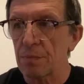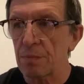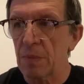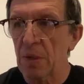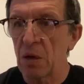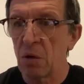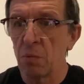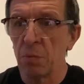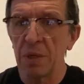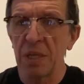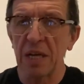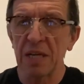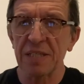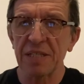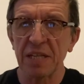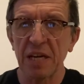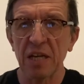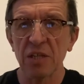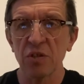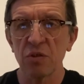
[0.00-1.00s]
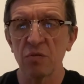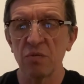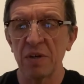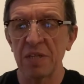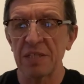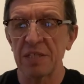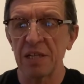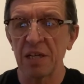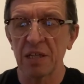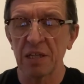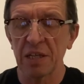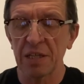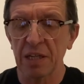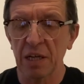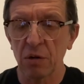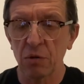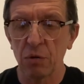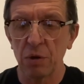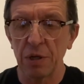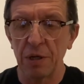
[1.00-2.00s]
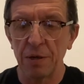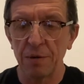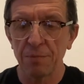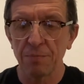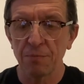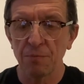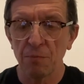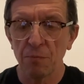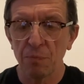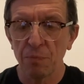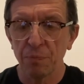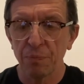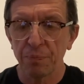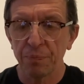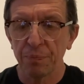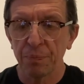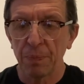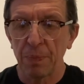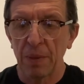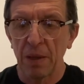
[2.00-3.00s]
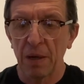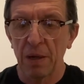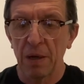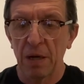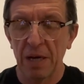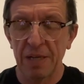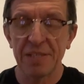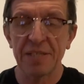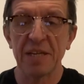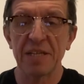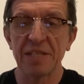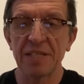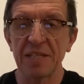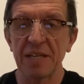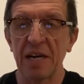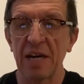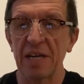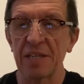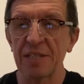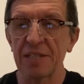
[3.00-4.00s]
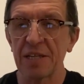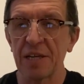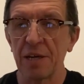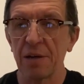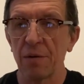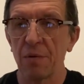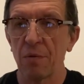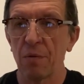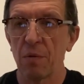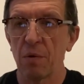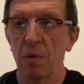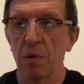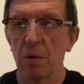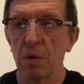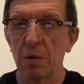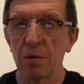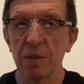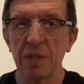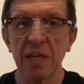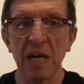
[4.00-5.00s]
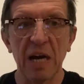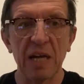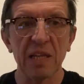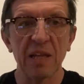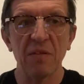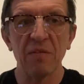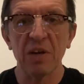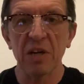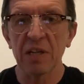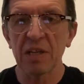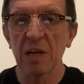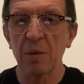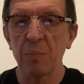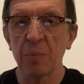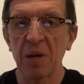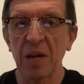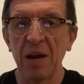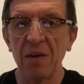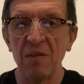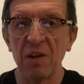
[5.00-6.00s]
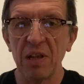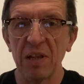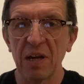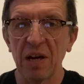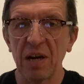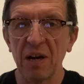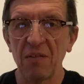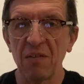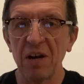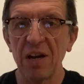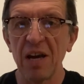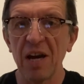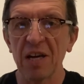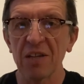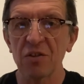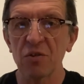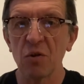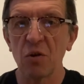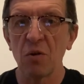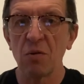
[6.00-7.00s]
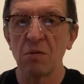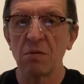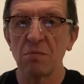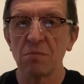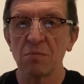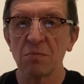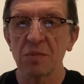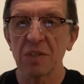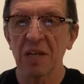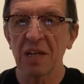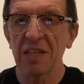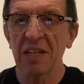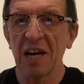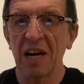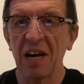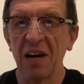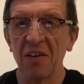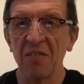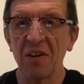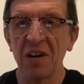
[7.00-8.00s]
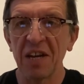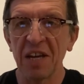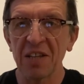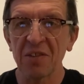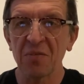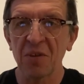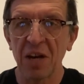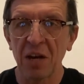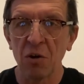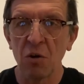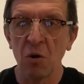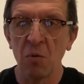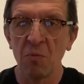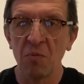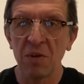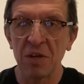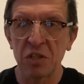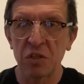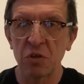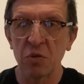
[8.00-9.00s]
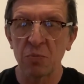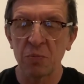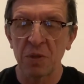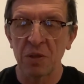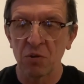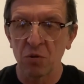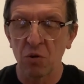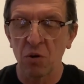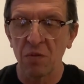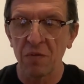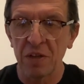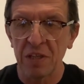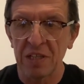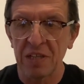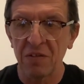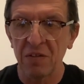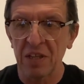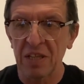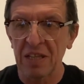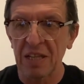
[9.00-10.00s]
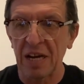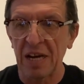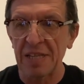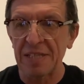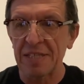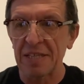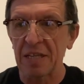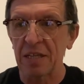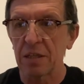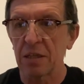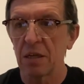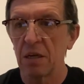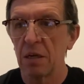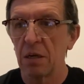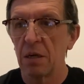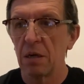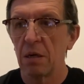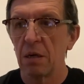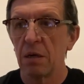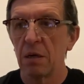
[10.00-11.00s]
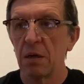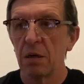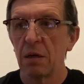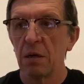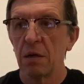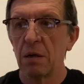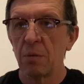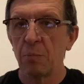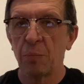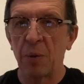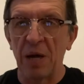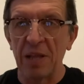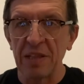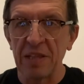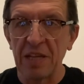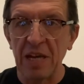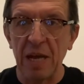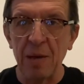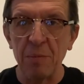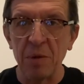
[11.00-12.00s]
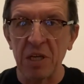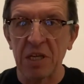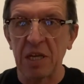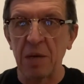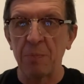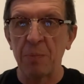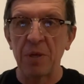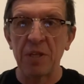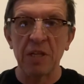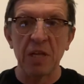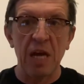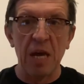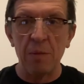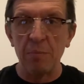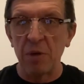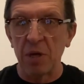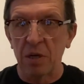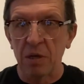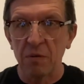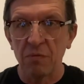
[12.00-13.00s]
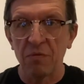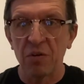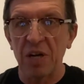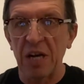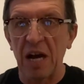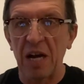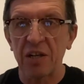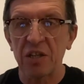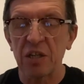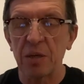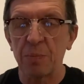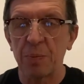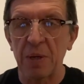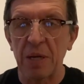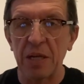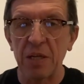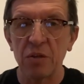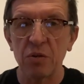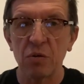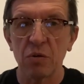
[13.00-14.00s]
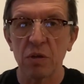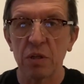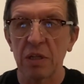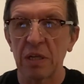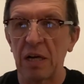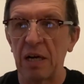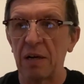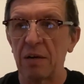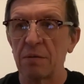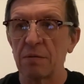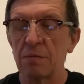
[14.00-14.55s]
У меня сразу возникла такая ассоциация. Да, наверное, правильно говорят, но когда, говорят, врагом выступил COVID-19, пандемик, эпидемик, враг не пройдет, да?